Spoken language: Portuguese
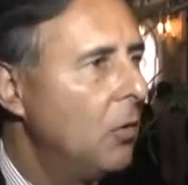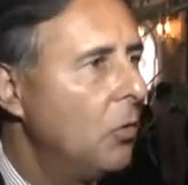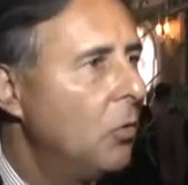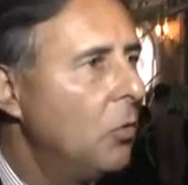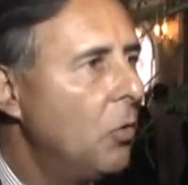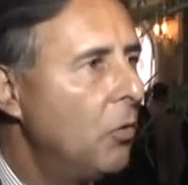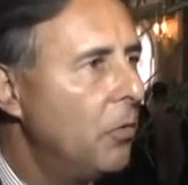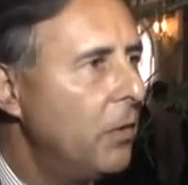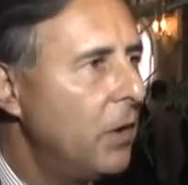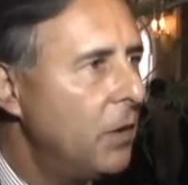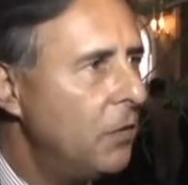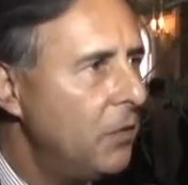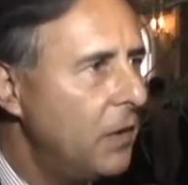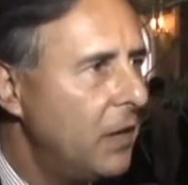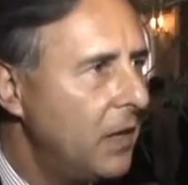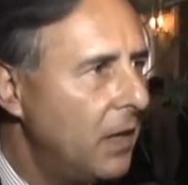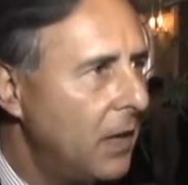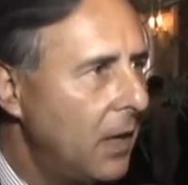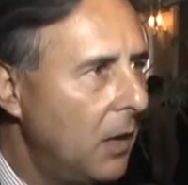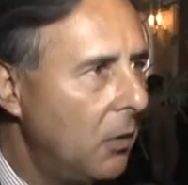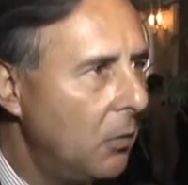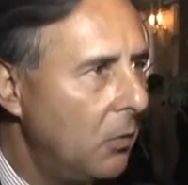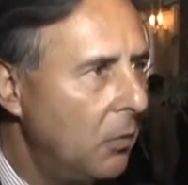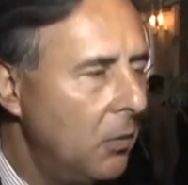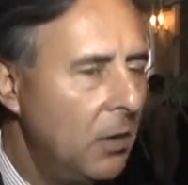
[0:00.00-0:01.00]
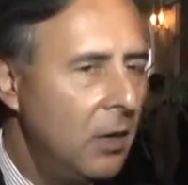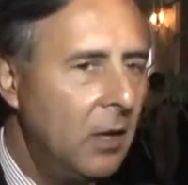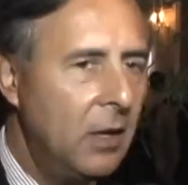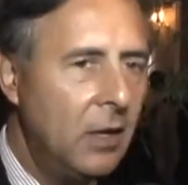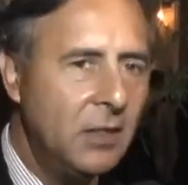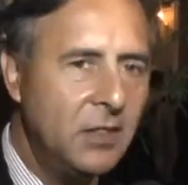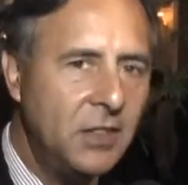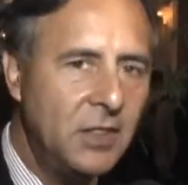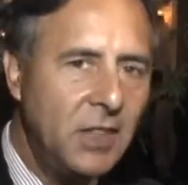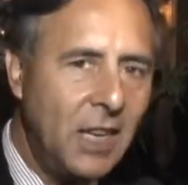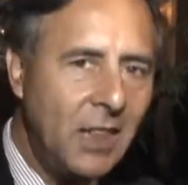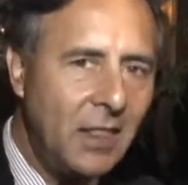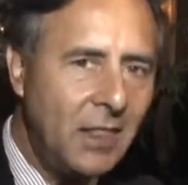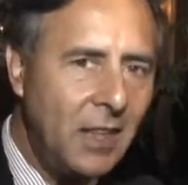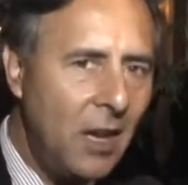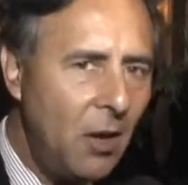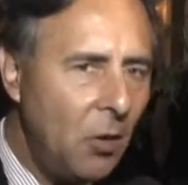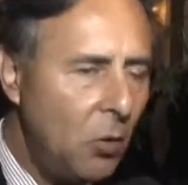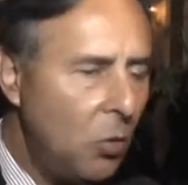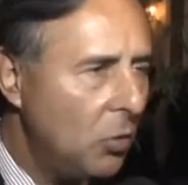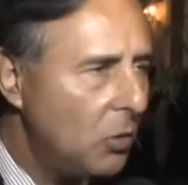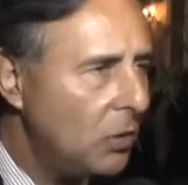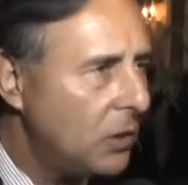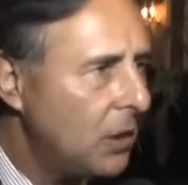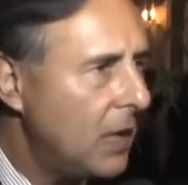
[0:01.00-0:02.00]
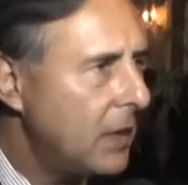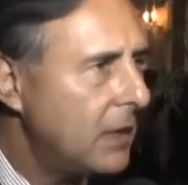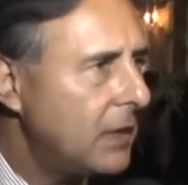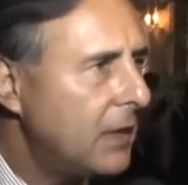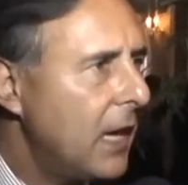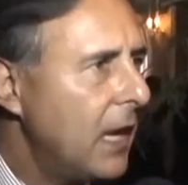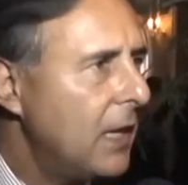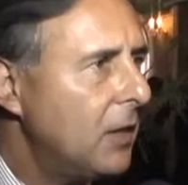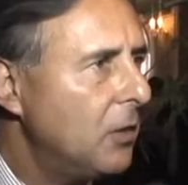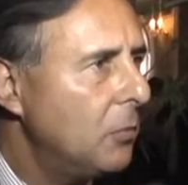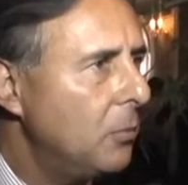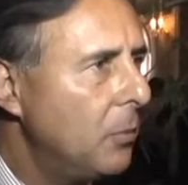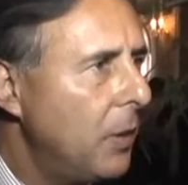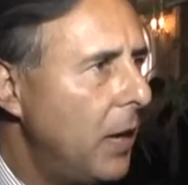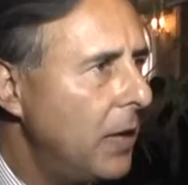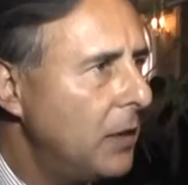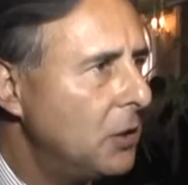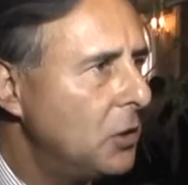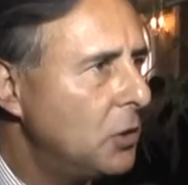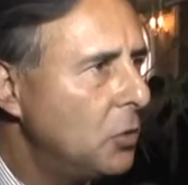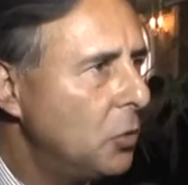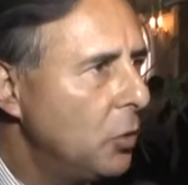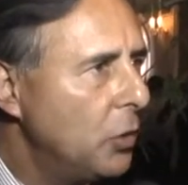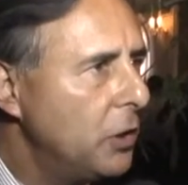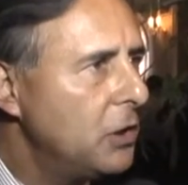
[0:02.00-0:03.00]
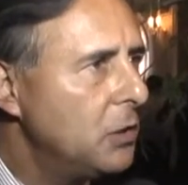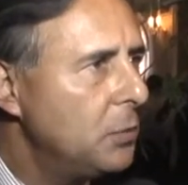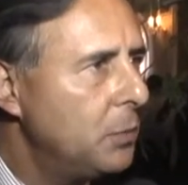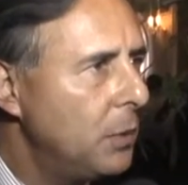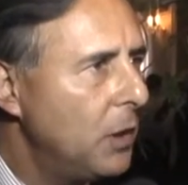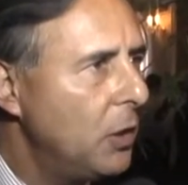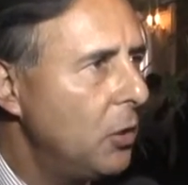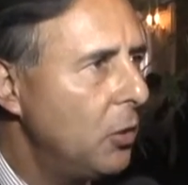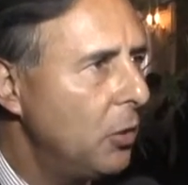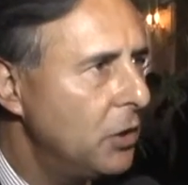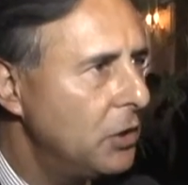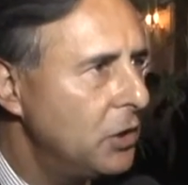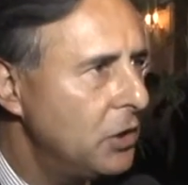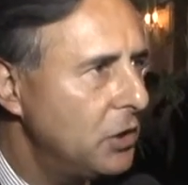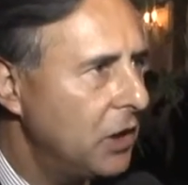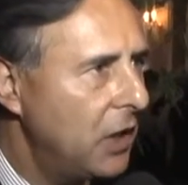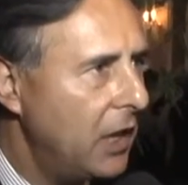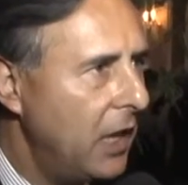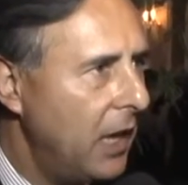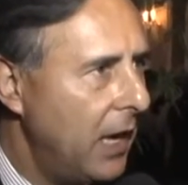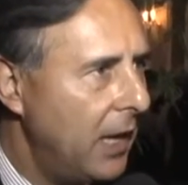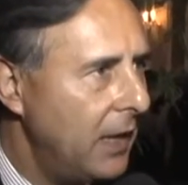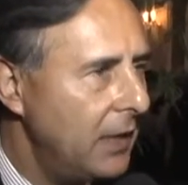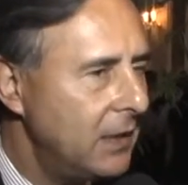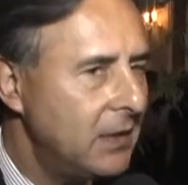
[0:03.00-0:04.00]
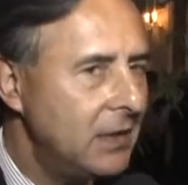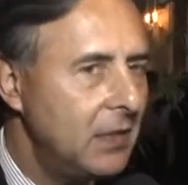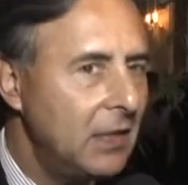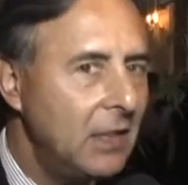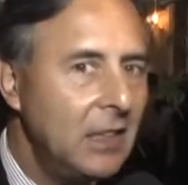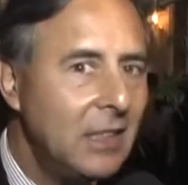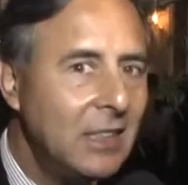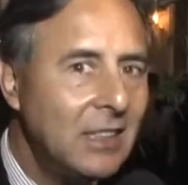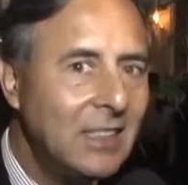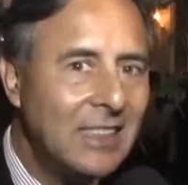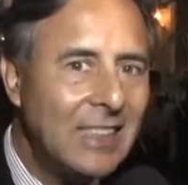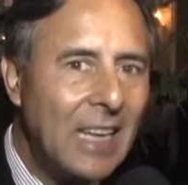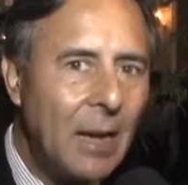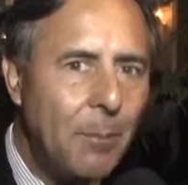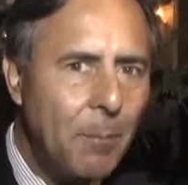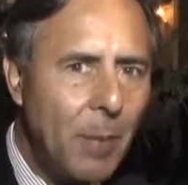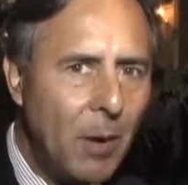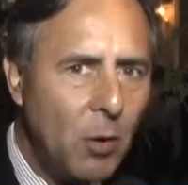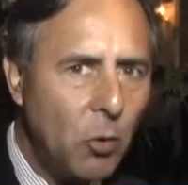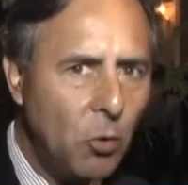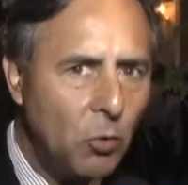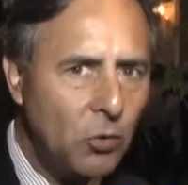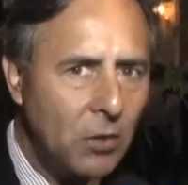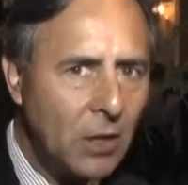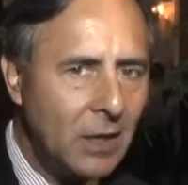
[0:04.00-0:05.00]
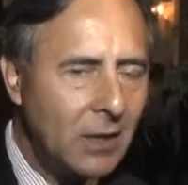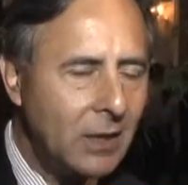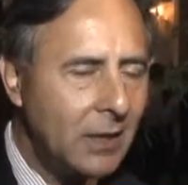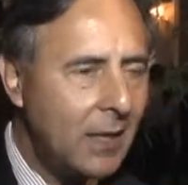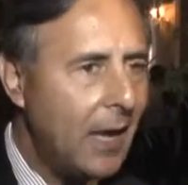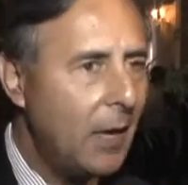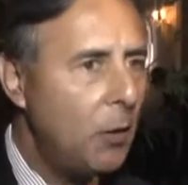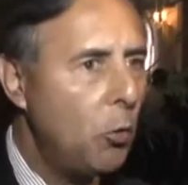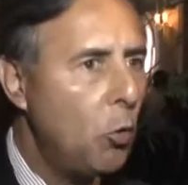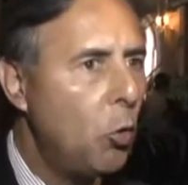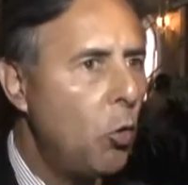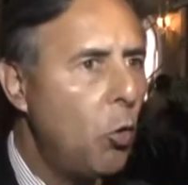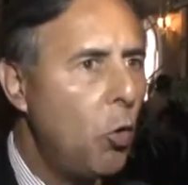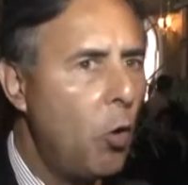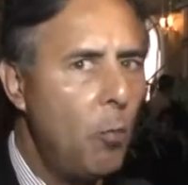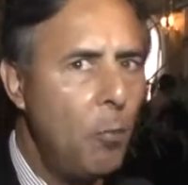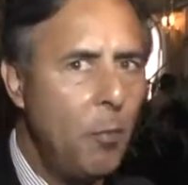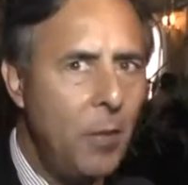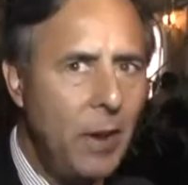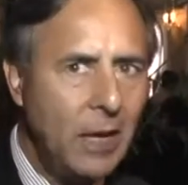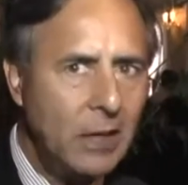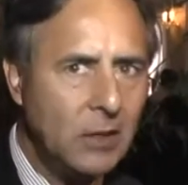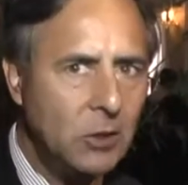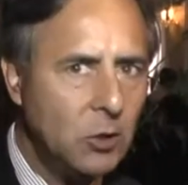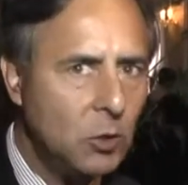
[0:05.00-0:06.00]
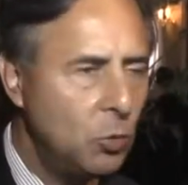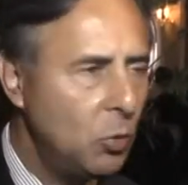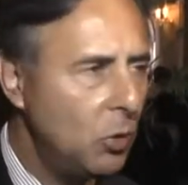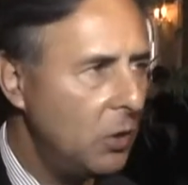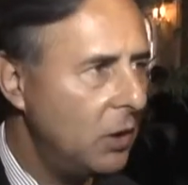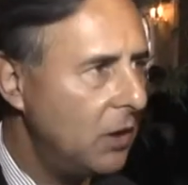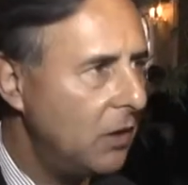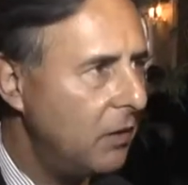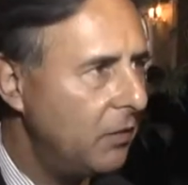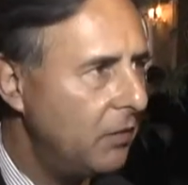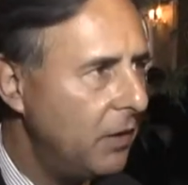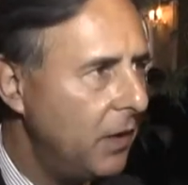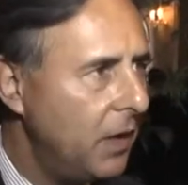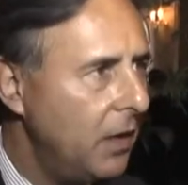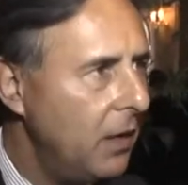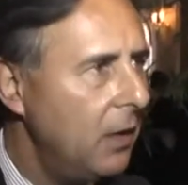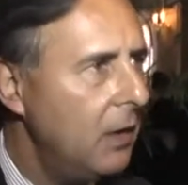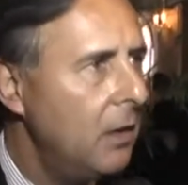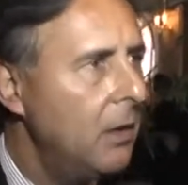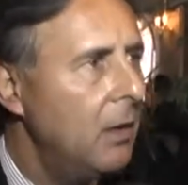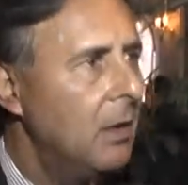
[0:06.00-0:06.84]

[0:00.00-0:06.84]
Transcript: O governo federal já tem contratado mais de 2 bilhões de reais e está para contratar no começo do ano que vem